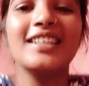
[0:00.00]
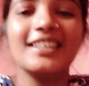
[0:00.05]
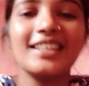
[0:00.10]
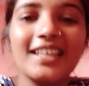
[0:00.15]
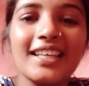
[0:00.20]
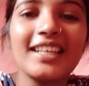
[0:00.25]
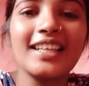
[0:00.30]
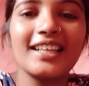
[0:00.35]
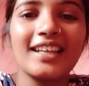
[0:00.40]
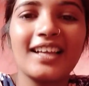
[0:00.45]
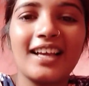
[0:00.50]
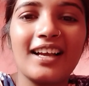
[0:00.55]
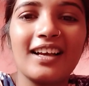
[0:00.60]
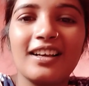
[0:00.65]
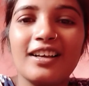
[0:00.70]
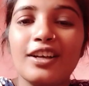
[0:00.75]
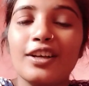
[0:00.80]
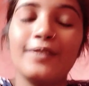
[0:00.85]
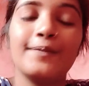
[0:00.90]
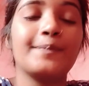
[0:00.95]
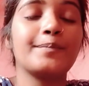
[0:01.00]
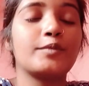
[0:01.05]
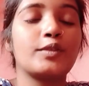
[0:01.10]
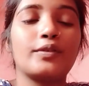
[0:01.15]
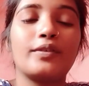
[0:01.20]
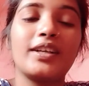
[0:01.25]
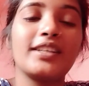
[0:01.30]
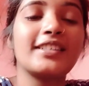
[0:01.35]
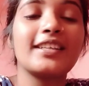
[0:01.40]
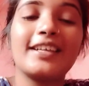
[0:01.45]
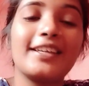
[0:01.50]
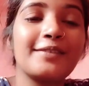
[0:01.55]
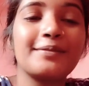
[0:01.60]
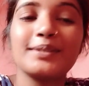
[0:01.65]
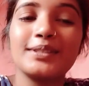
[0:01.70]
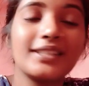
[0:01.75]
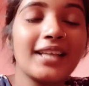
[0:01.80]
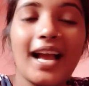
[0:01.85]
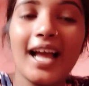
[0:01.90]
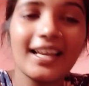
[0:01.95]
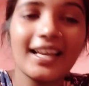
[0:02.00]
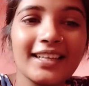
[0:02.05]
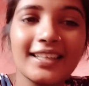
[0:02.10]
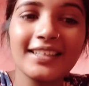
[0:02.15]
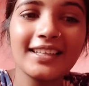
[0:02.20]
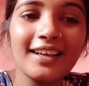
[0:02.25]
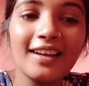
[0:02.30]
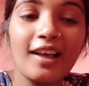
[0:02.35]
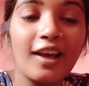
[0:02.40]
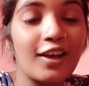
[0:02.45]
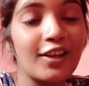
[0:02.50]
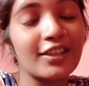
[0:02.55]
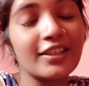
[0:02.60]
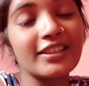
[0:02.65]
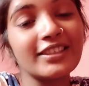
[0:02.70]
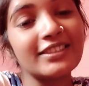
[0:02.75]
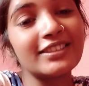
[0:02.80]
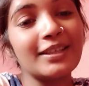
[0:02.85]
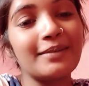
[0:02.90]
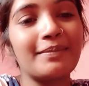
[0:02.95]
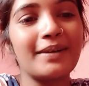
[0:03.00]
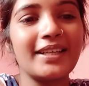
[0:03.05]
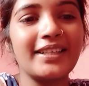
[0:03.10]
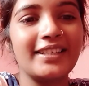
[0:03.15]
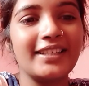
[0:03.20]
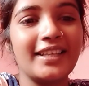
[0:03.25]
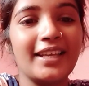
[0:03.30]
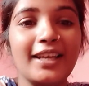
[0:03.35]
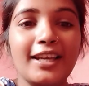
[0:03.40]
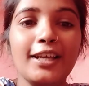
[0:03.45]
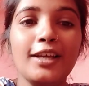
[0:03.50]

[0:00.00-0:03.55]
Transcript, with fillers: ठीक है ना तो वैसे ही बिछा लेना और नीचे बैठ के